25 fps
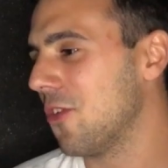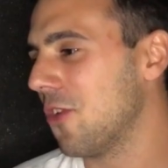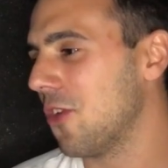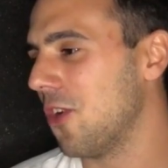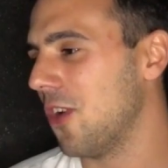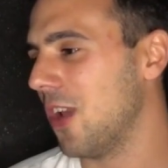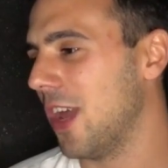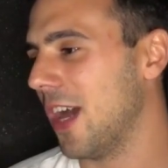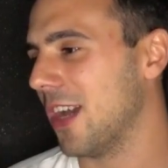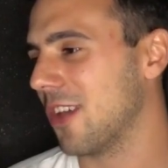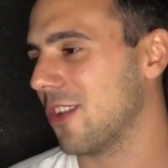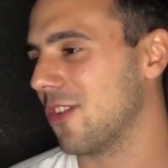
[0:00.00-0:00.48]

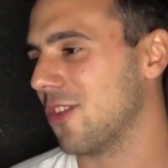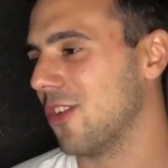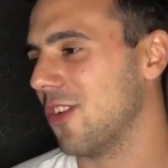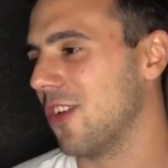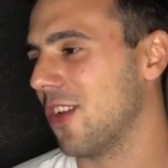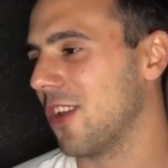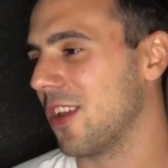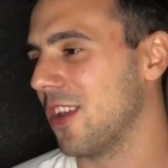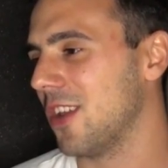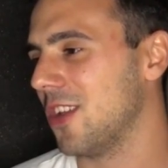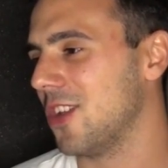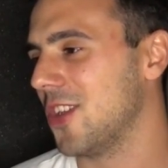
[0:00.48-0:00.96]
Golazo
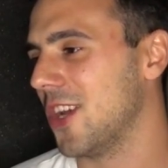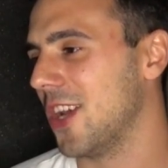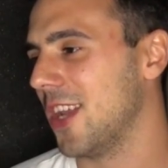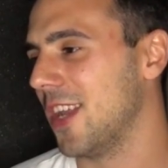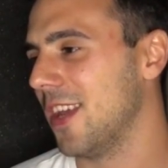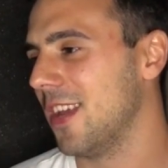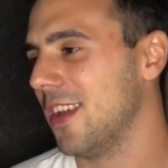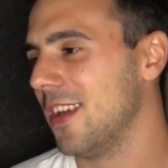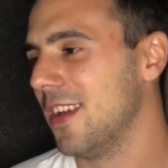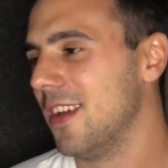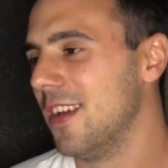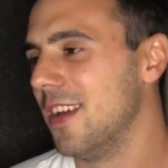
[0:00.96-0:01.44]
de Richard,
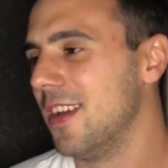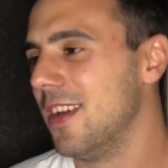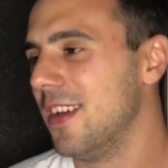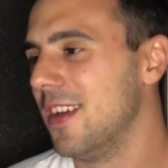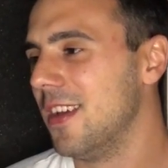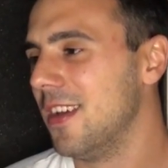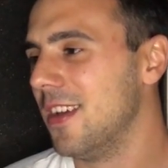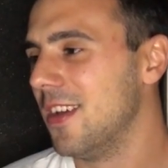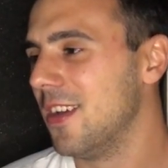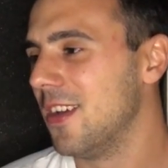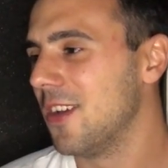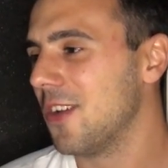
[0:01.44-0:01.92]
eh.
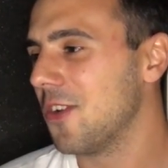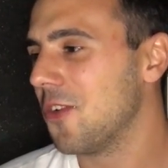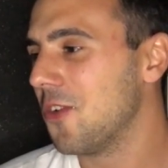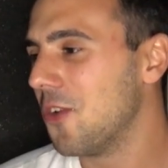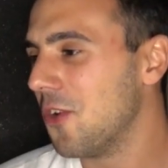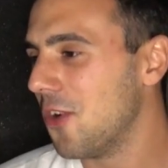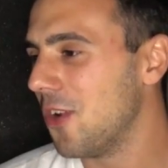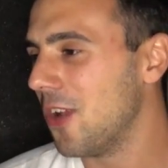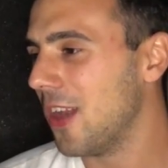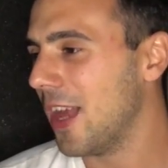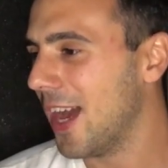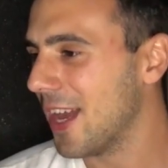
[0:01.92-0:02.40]

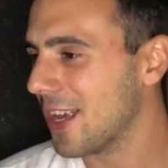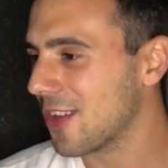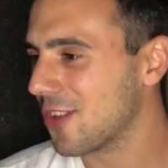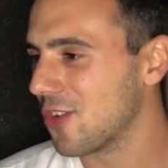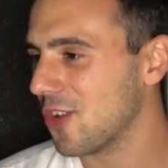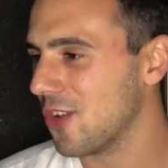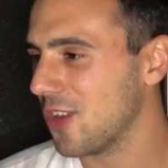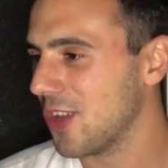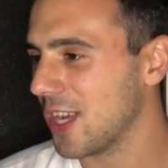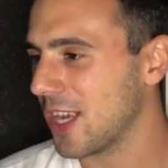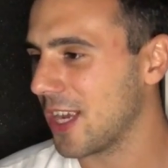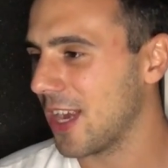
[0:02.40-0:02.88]

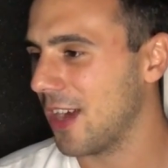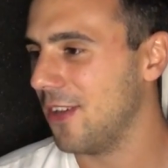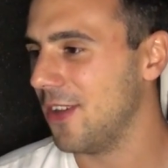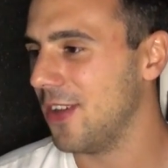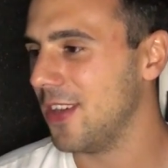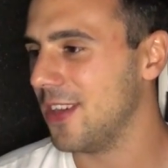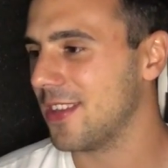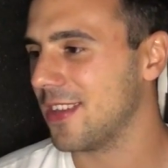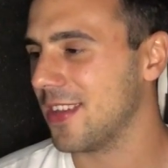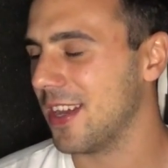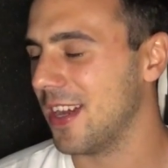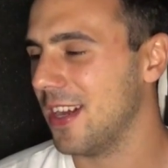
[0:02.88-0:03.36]
Golazo de
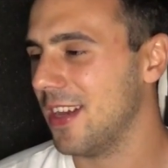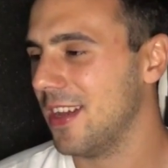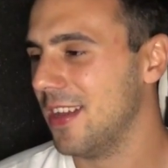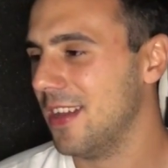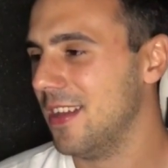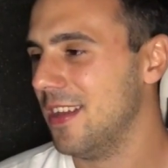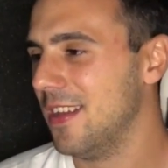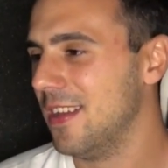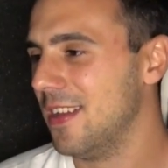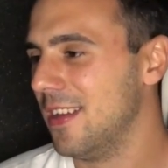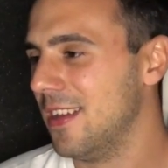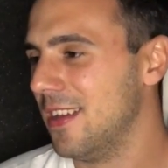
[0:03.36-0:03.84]
cabeza.
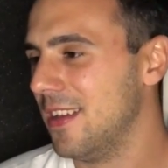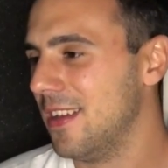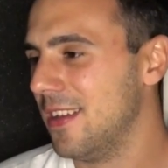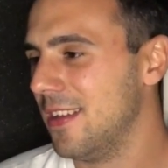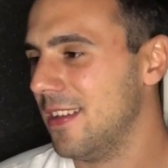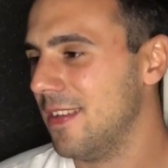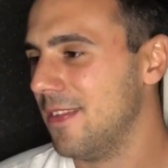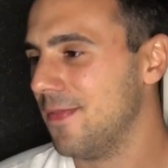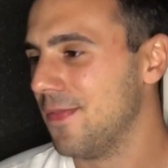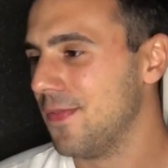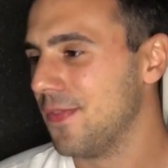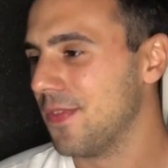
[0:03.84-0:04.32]

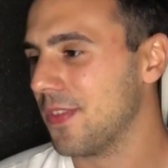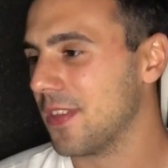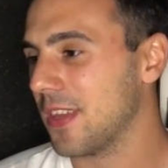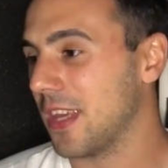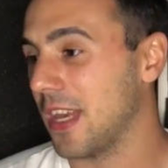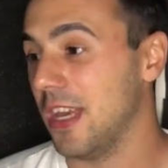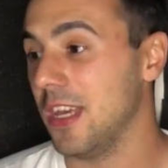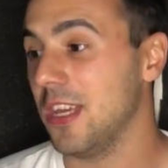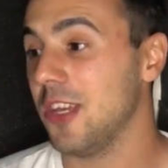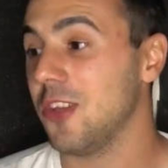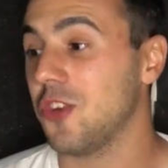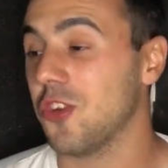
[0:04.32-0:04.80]

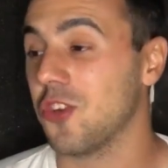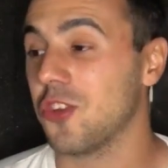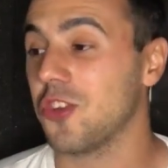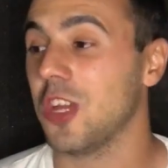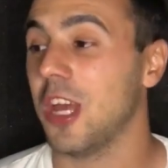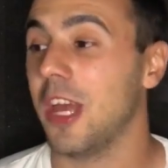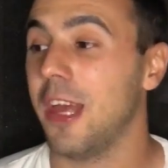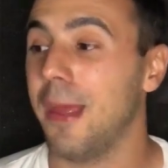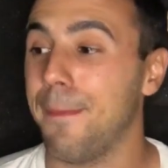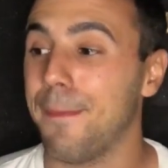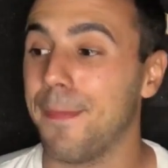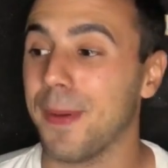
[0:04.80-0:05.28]
Que dicho
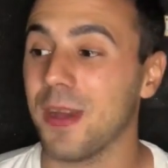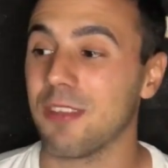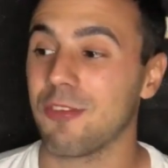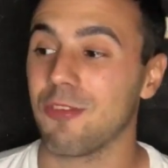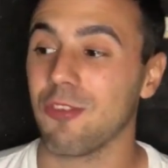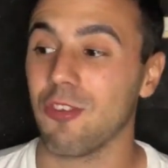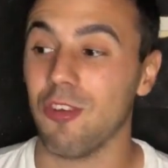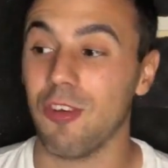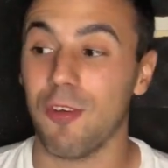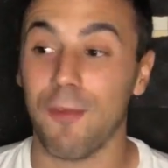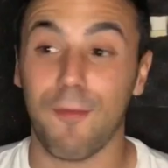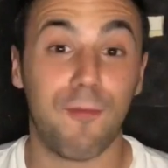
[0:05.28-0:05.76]
sea de
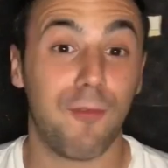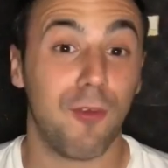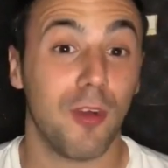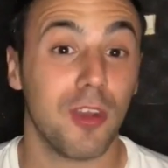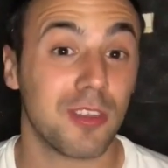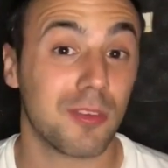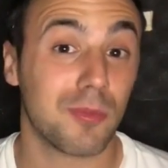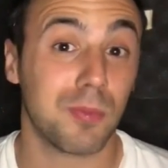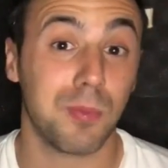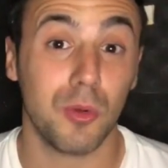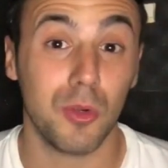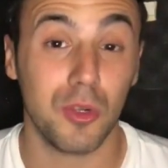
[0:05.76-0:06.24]
paso,
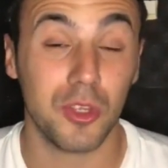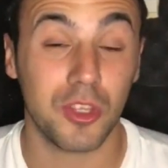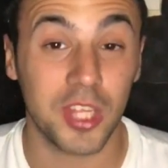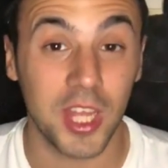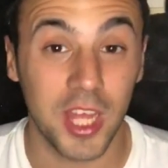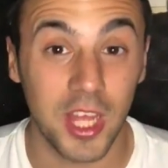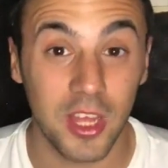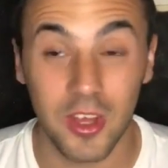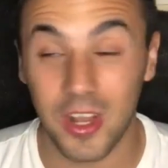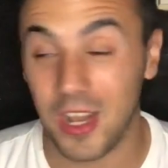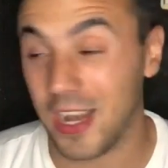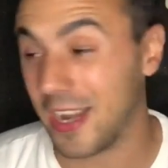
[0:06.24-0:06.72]
fue
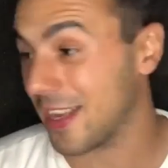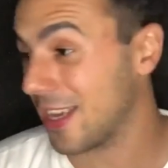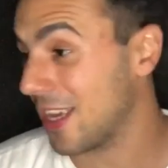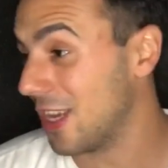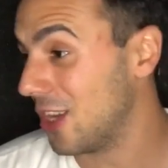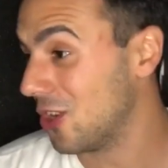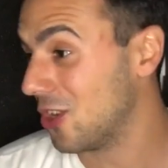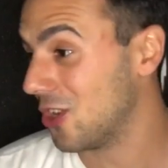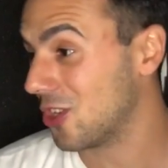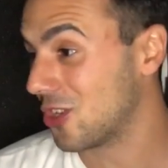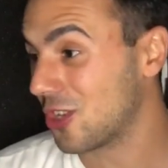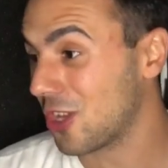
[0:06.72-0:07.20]
expulsado el
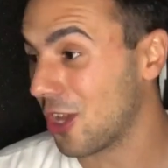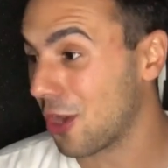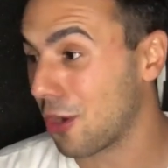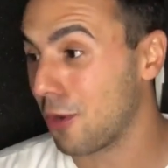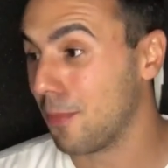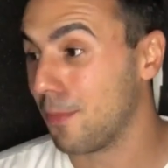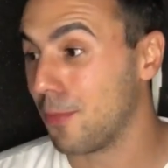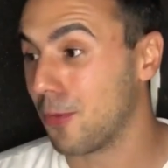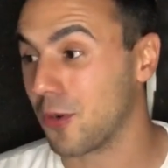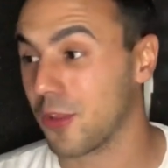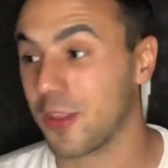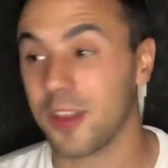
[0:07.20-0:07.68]
arquero de
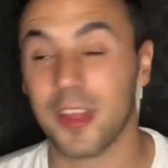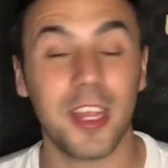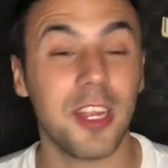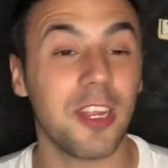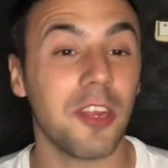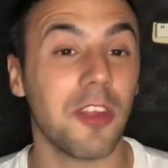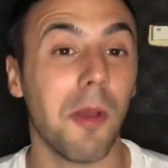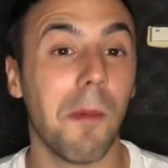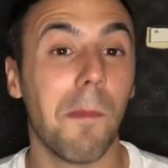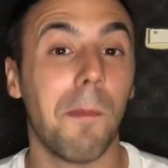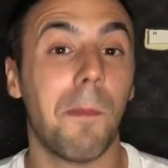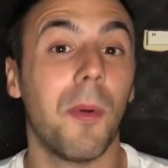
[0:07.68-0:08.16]
Cerro
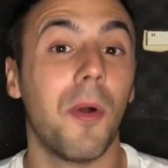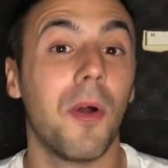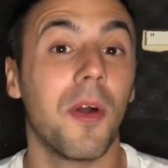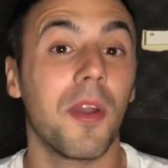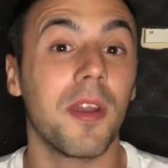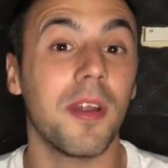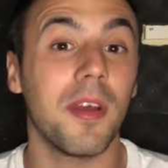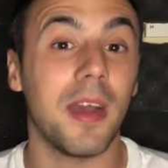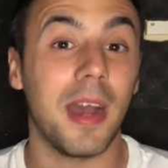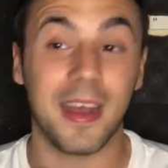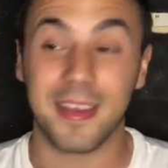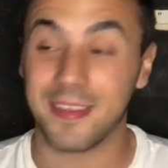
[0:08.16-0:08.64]
Porteño
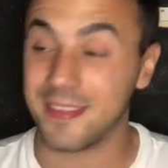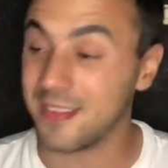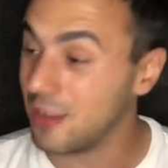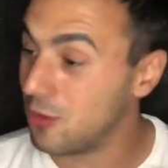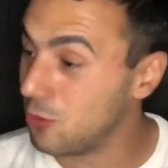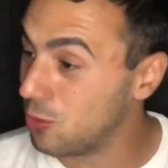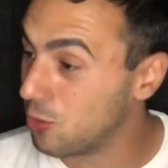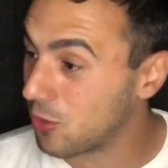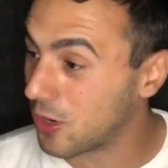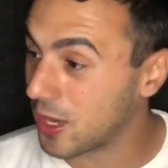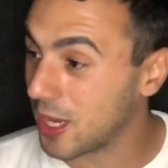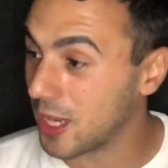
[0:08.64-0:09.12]
por
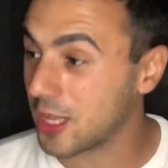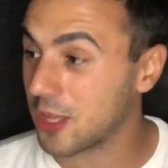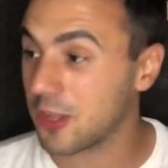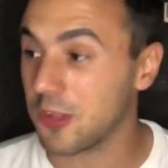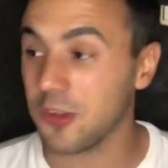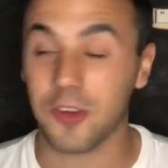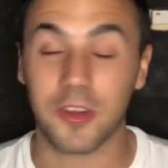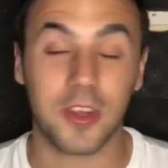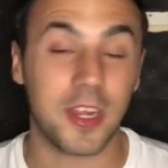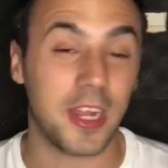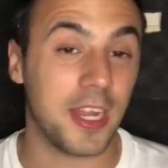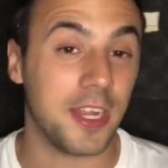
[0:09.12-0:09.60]
hacer un
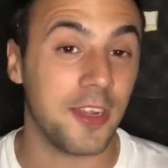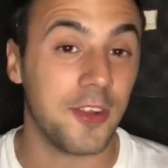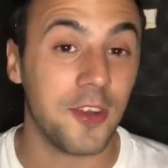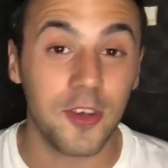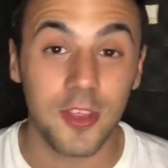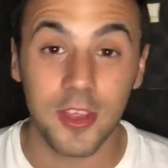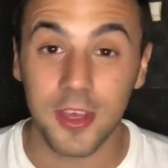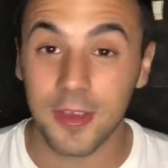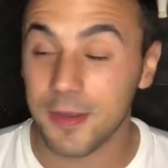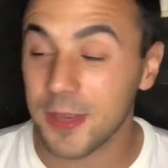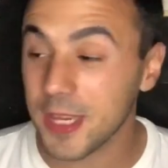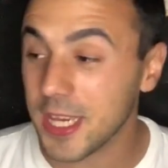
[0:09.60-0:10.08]
gesto que
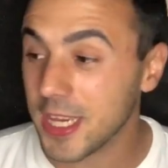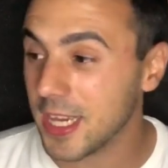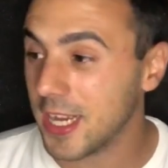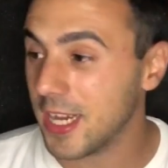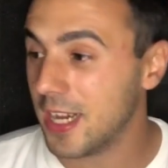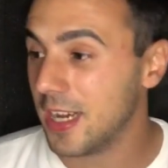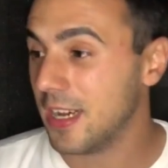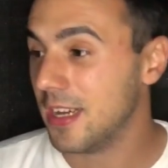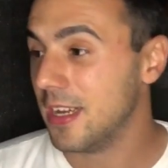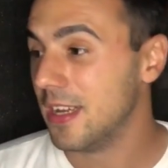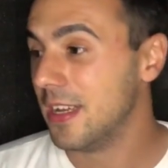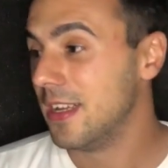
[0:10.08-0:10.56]
no
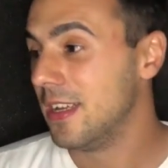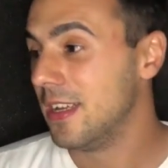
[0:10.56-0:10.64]
debía.